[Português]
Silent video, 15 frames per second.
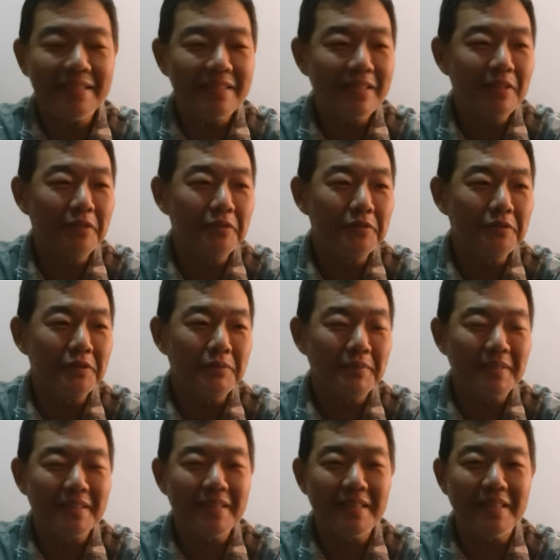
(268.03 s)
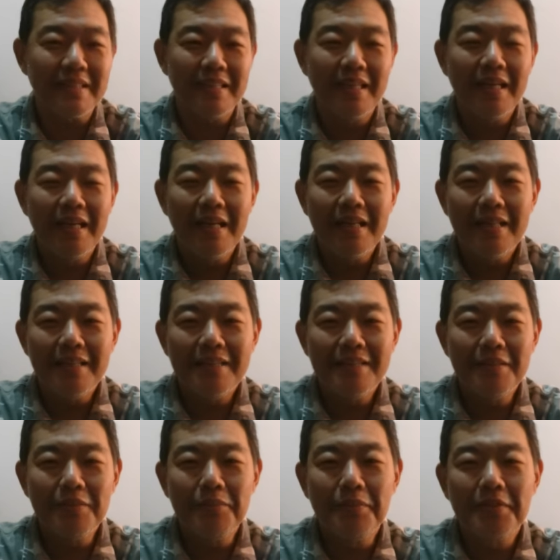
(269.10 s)
Então, tipo assim,
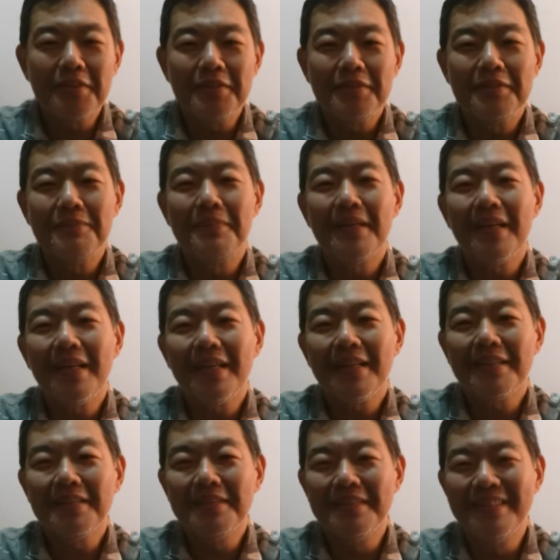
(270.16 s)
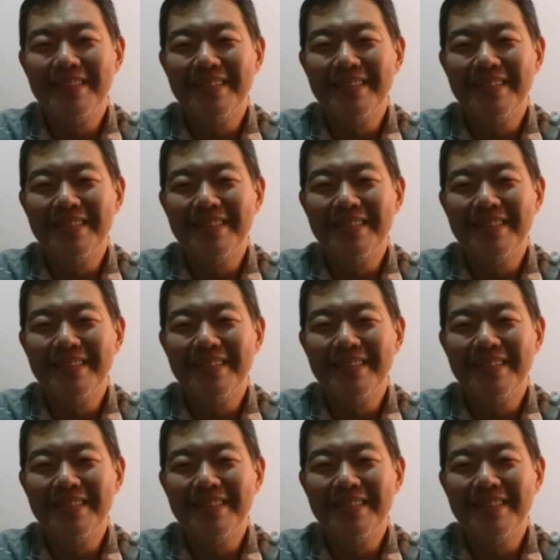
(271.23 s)
tinha um pouquinho de barro,